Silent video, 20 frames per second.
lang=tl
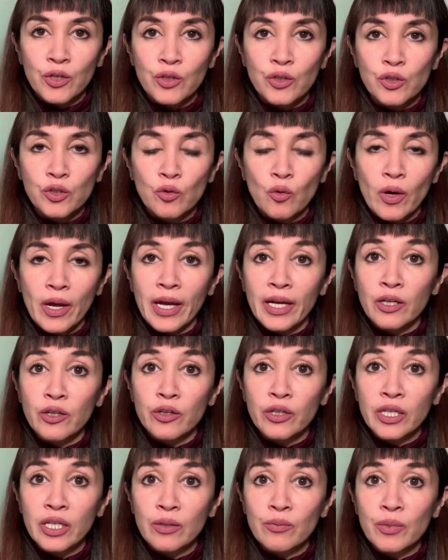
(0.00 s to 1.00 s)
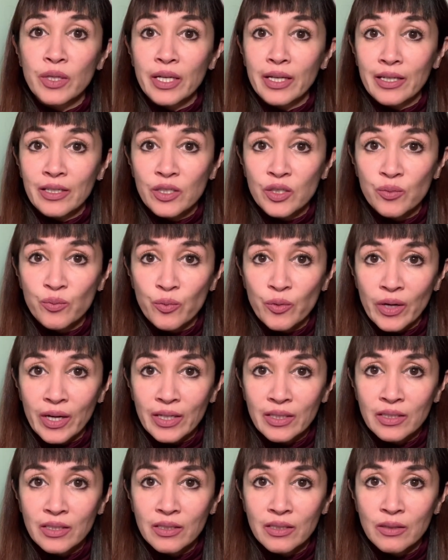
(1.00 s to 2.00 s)
So, anger can be
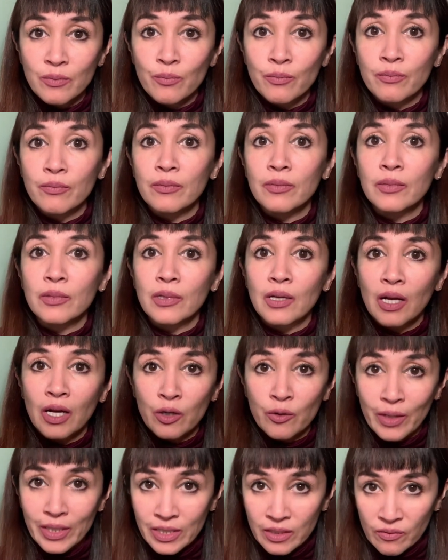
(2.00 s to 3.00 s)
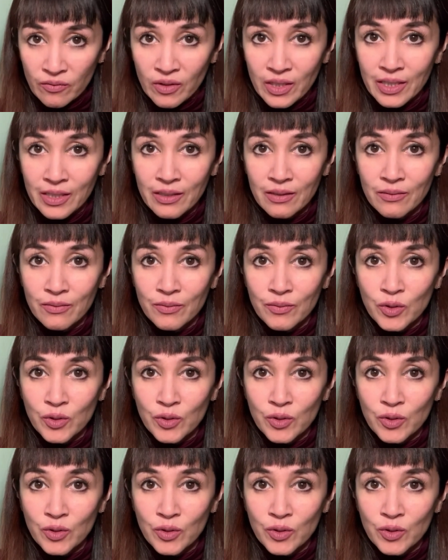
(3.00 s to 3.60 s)
expressed aggressively.